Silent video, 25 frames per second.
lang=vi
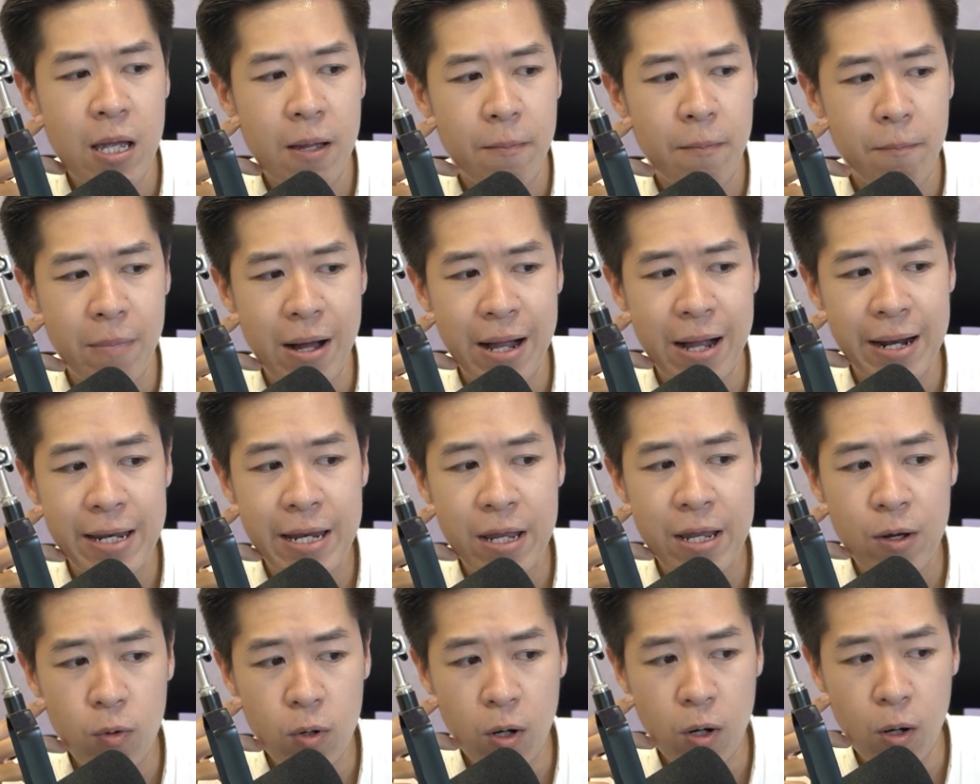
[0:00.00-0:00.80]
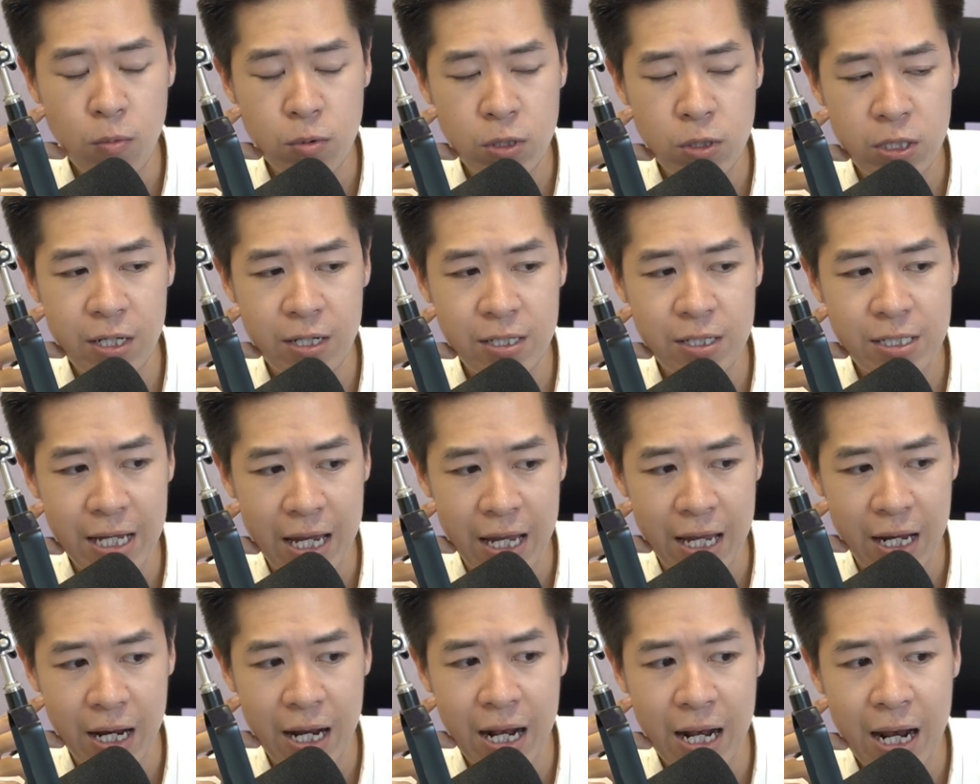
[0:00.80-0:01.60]
mà nếu không chia
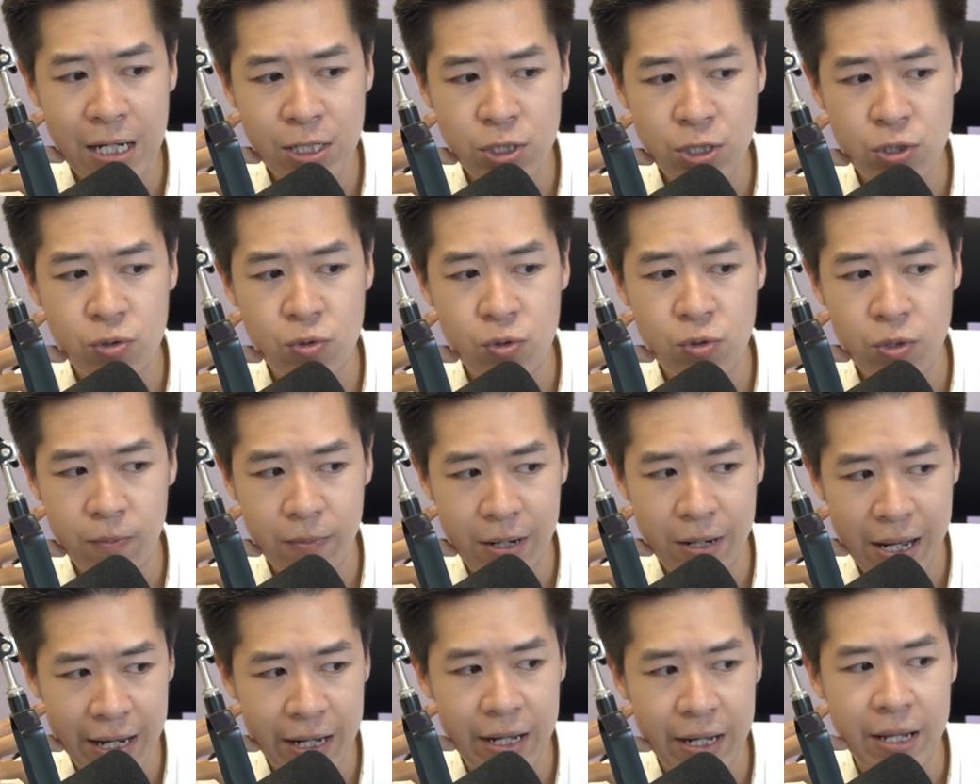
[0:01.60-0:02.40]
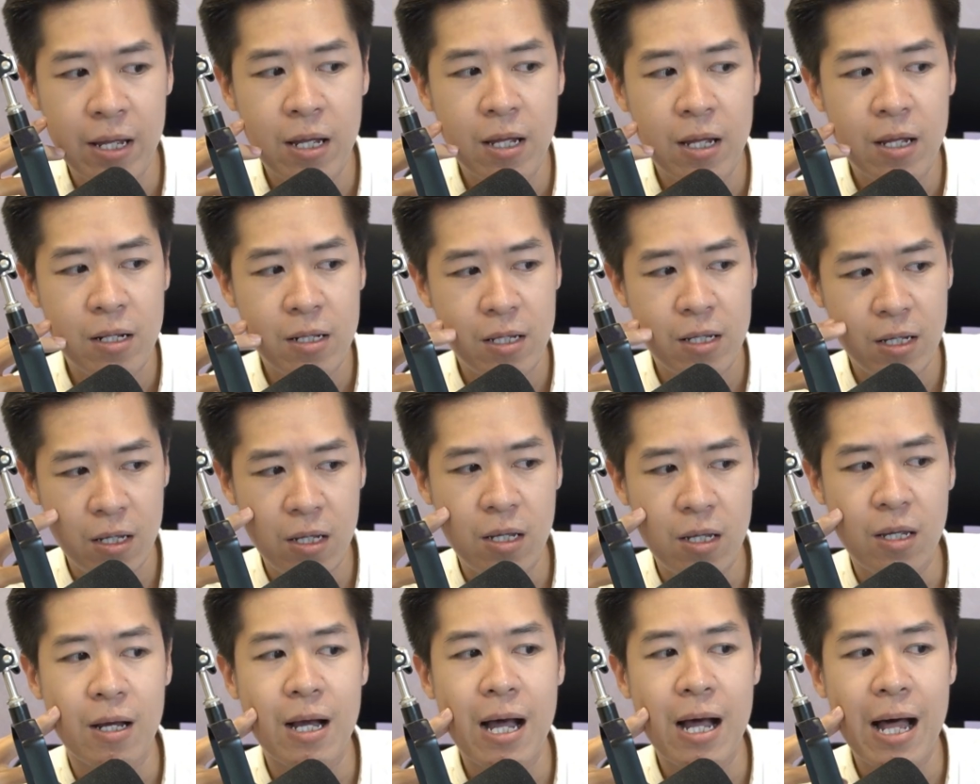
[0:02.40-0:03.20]
sẻ cái livestream này
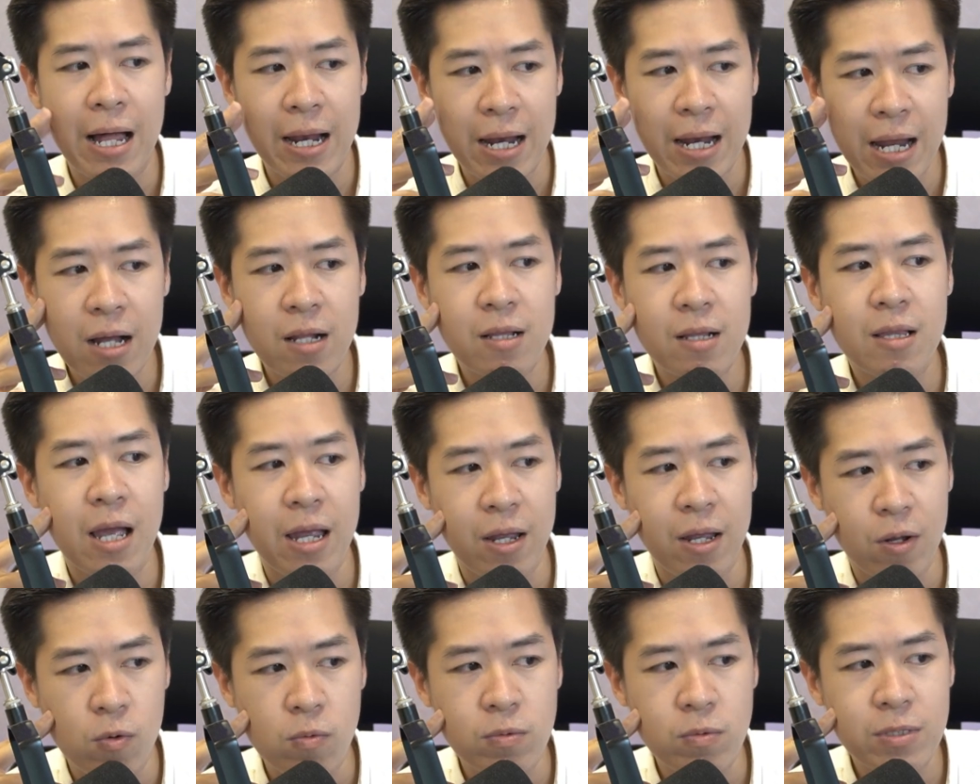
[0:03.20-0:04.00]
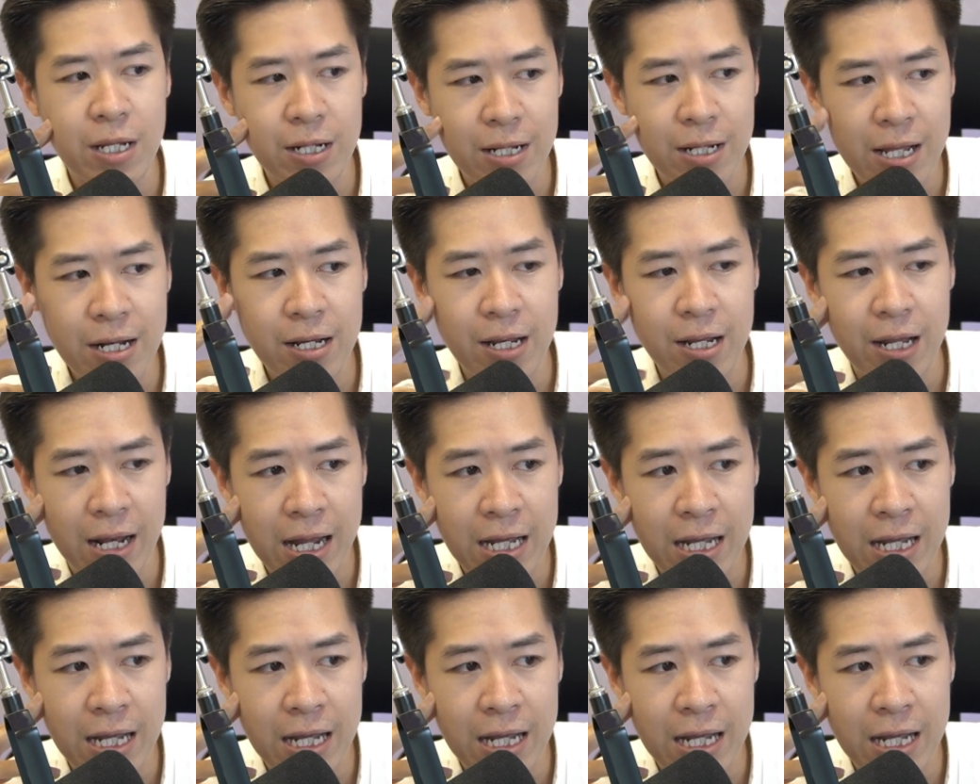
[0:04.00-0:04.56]
thì khả năng thầy cũng sẽ tắt cái